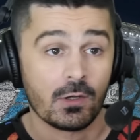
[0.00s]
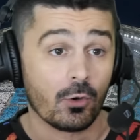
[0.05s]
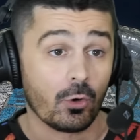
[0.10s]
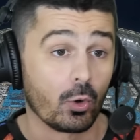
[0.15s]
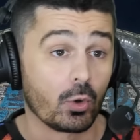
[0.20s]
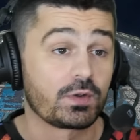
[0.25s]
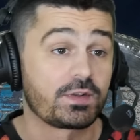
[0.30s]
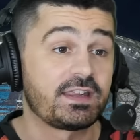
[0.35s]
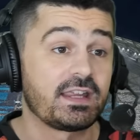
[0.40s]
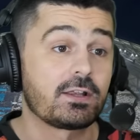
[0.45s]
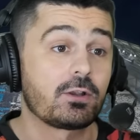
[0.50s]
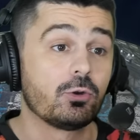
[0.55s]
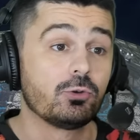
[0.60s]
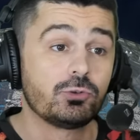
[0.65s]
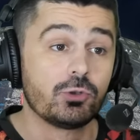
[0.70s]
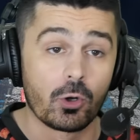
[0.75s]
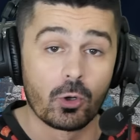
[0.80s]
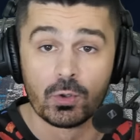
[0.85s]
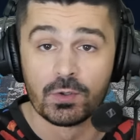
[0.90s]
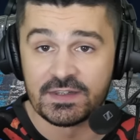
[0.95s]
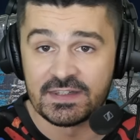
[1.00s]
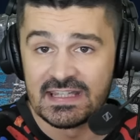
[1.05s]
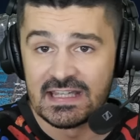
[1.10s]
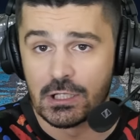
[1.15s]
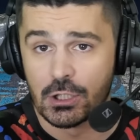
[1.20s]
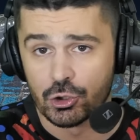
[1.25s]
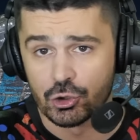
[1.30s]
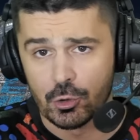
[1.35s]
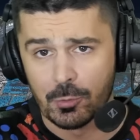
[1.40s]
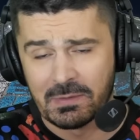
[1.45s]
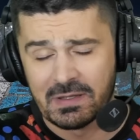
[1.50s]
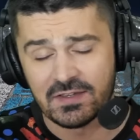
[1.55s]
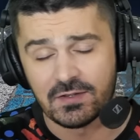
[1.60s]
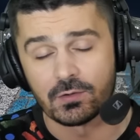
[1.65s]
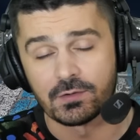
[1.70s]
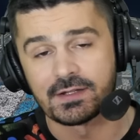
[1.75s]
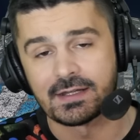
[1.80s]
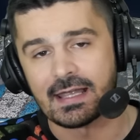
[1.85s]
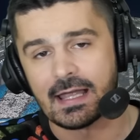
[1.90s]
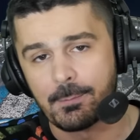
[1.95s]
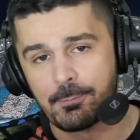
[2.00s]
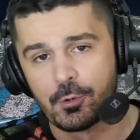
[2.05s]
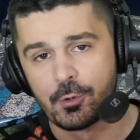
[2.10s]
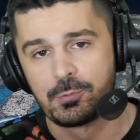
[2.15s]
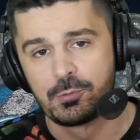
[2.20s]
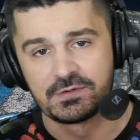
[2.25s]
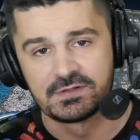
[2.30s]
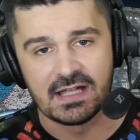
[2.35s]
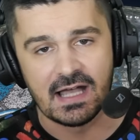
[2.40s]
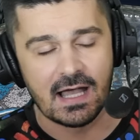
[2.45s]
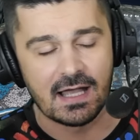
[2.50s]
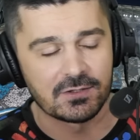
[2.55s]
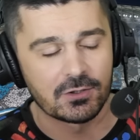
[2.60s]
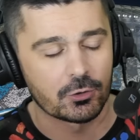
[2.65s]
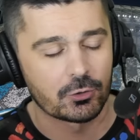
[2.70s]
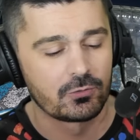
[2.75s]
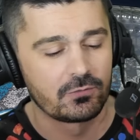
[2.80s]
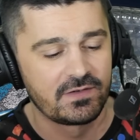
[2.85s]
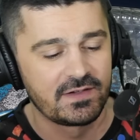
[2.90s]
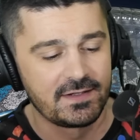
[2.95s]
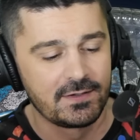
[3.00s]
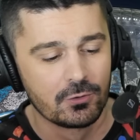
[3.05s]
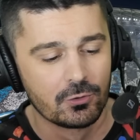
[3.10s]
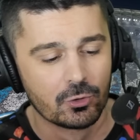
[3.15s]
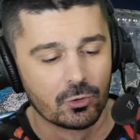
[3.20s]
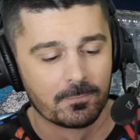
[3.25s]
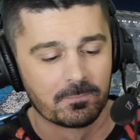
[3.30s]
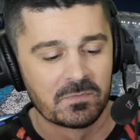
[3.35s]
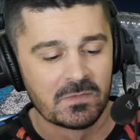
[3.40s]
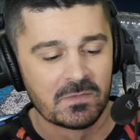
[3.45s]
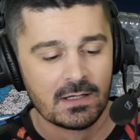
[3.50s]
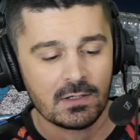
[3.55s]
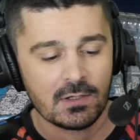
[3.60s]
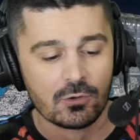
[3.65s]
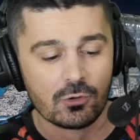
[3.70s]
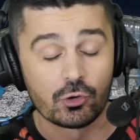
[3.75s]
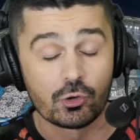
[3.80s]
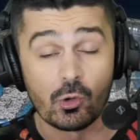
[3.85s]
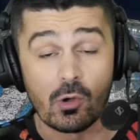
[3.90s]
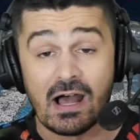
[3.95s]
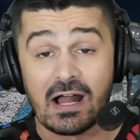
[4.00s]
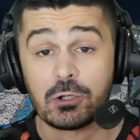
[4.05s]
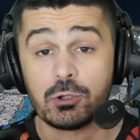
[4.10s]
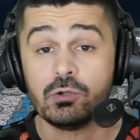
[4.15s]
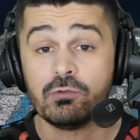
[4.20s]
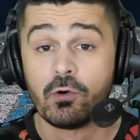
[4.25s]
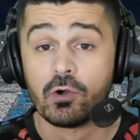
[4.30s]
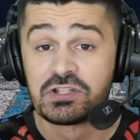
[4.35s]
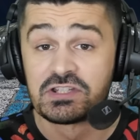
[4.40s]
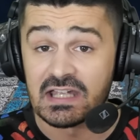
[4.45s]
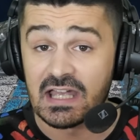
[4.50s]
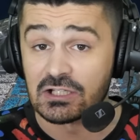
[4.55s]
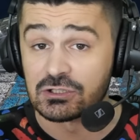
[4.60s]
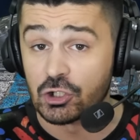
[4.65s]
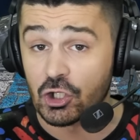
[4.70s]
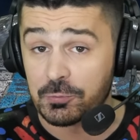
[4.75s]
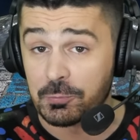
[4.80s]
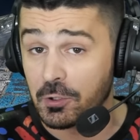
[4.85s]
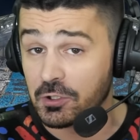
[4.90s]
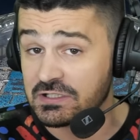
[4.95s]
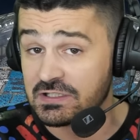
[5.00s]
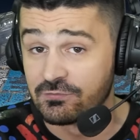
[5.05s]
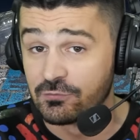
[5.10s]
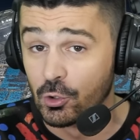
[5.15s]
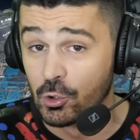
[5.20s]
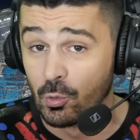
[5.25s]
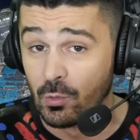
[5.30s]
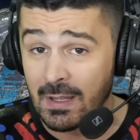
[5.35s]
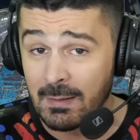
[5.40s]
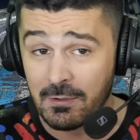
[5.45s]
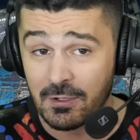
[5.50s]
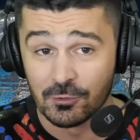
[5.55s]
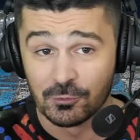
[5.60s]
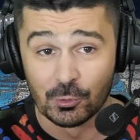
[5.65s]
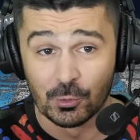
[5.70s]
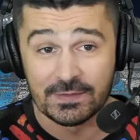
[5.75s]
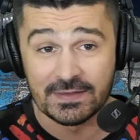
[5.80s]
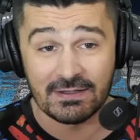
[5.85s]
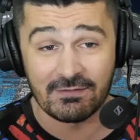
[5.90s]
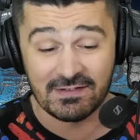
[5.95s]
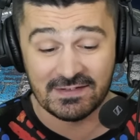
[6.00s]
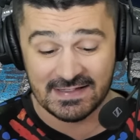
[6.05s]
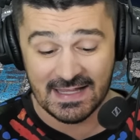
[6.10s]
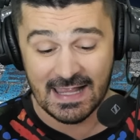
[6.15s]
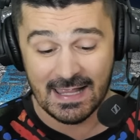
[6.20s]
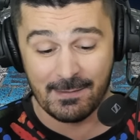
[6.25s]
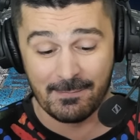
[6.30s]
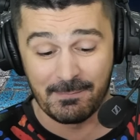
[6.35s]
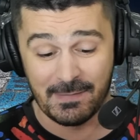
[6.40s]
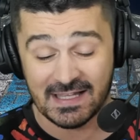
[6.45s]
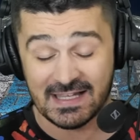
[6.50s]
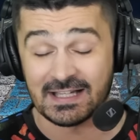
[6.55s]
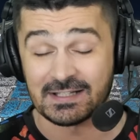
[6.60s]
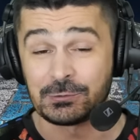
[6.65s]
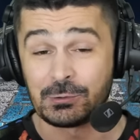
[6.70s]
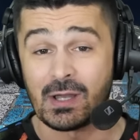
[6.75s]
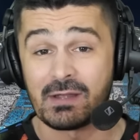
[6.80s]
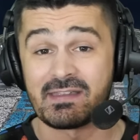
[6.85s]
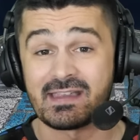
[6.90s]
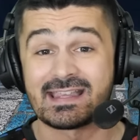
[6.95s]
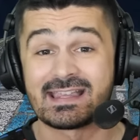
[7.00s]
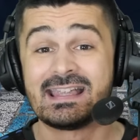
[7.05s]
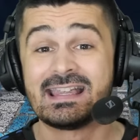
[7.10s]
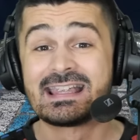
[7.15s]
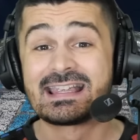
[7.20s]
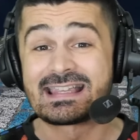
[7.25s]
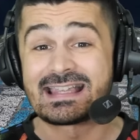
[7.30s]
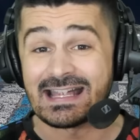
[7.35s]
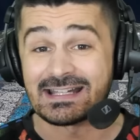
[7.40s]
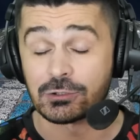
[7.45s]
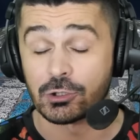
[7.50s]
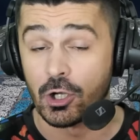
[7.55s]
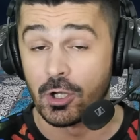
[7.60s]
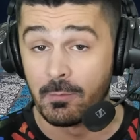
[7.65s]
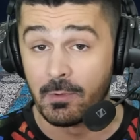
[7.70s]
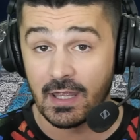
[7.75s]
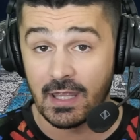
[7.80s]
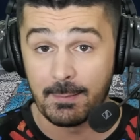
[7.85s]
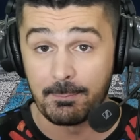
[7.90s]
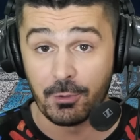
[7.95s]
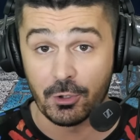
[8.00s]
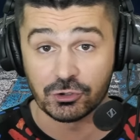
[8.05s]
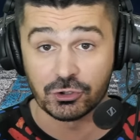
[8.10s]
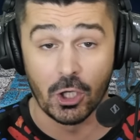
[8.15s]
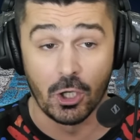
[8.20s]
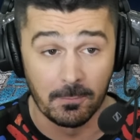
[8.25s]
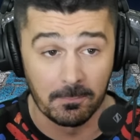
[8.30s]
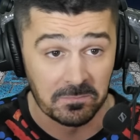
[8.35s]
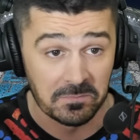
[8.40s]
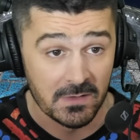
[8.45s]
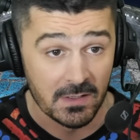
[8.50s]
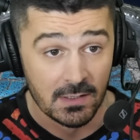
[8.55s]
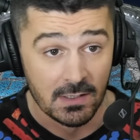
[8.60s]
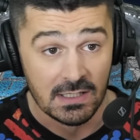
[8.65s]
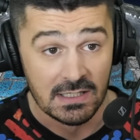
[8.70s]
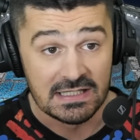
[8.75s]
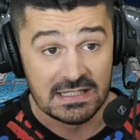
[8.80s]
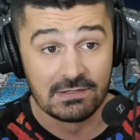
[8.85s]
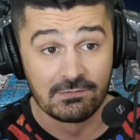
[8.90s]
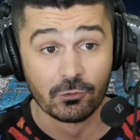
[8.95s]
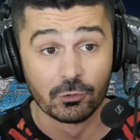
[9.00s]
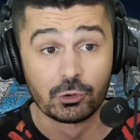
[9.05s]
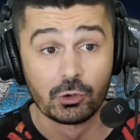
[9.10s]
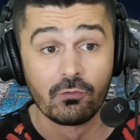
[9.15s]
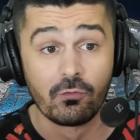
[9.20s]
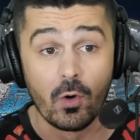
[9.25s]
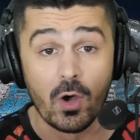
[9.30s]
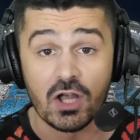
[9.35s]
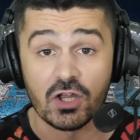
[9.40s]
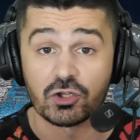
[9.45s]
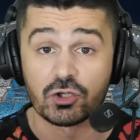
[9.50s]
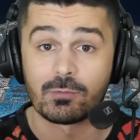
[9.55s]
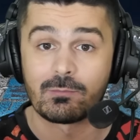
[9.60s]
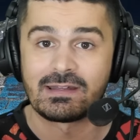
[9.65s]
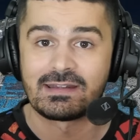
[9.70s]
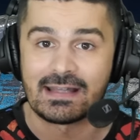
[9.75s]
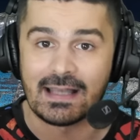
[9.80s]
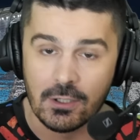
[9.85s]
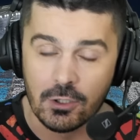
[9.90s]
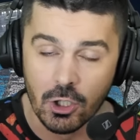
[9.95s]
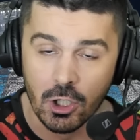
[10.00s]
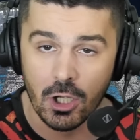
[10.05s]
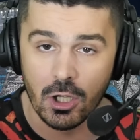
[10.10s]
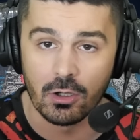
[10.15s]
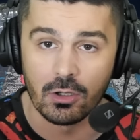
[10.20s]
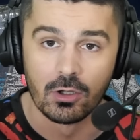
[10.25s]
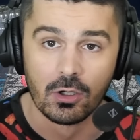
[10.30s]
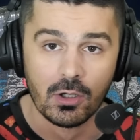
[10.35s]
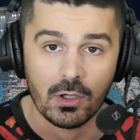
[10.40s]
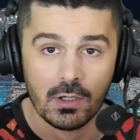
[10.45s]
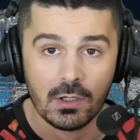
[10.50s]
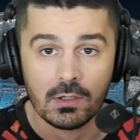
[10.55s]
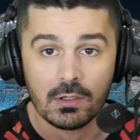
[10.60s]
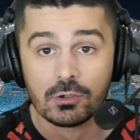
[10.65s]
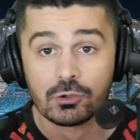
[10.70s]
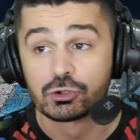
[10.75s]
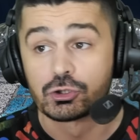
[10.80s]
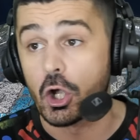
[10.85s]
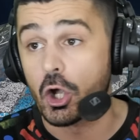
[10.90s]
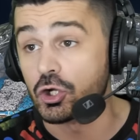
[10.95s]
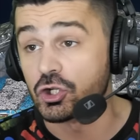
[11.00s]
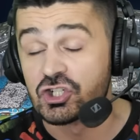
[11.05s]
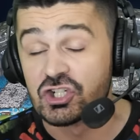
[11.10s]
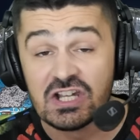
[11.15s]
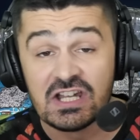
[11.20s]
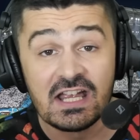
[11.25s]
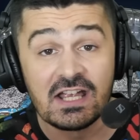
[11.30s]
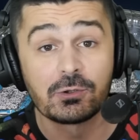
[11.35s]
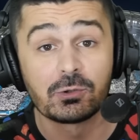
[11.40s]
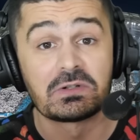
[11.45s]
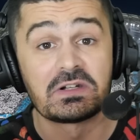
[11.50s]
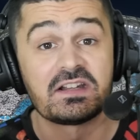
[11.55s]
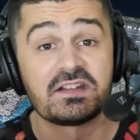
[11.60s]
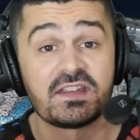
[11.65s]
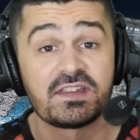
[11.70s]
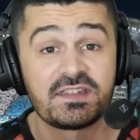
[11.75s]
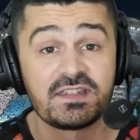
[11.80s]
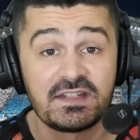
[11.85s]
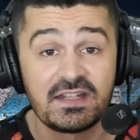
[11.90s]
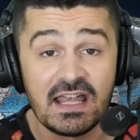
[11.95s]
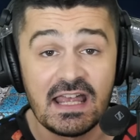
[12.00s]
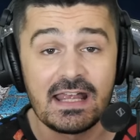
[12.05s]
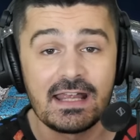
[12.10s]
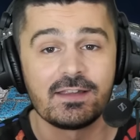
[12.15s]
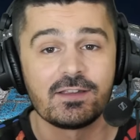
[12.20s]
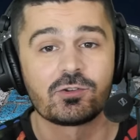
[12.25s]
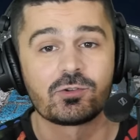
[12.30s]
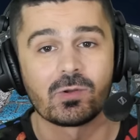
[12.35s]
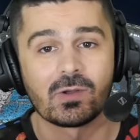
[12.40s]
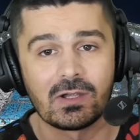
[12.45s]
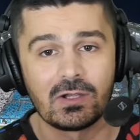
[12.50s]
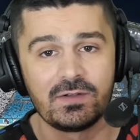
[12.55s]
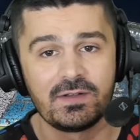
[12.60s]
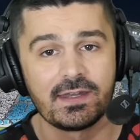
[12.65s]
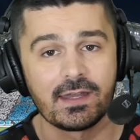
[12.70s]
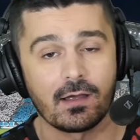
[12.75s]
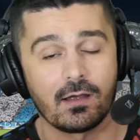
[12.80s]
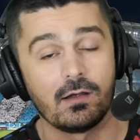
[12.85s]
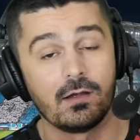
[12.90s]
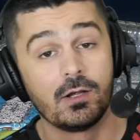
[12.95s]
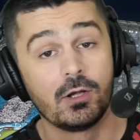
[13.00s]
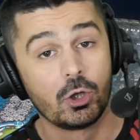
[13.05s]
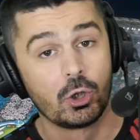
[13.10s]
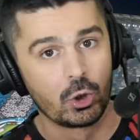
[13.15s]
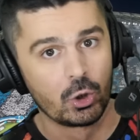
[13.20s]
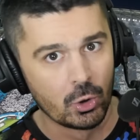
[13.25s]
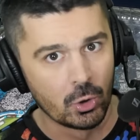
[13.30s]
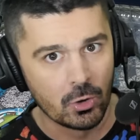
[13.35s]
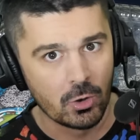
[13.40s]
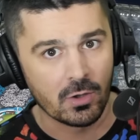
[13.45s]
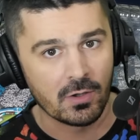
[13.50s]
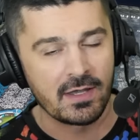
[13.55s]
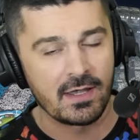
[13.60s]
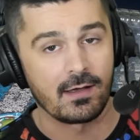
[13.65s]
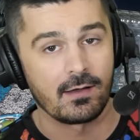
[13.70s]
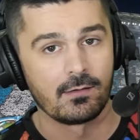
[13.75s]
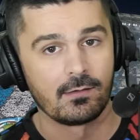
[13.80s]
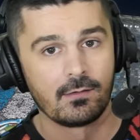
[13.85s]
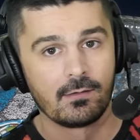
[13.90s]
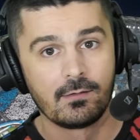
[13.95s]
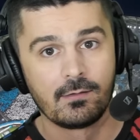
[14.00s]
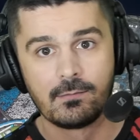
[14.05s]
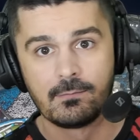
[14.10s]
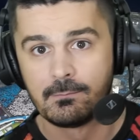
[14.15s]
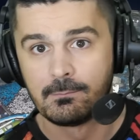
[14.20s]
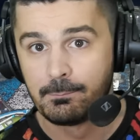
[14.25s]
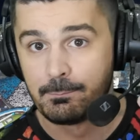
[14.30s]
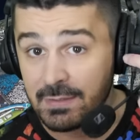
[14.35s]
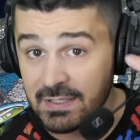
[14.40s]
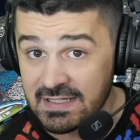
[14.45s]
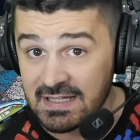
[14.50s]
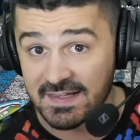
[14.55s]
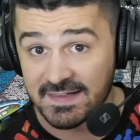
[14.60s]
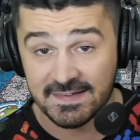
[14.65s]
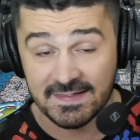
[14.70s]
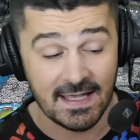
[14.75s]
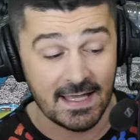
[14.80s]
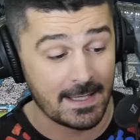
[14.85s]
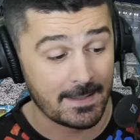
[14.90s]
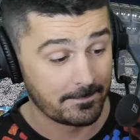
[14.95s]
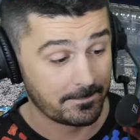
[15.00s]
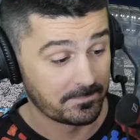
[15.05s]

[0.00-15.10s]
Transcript: On sait que De Rossi, que je présenterai un peu plus tard hein, dans une vidéo, sera le nouveau directeur sportif de l'OM. Donc ça va être un mercato avec quatre hommes importants qui vont devoir se mettre d'accord, trancher, donner des idées, se réunir. Longoria, Benassia,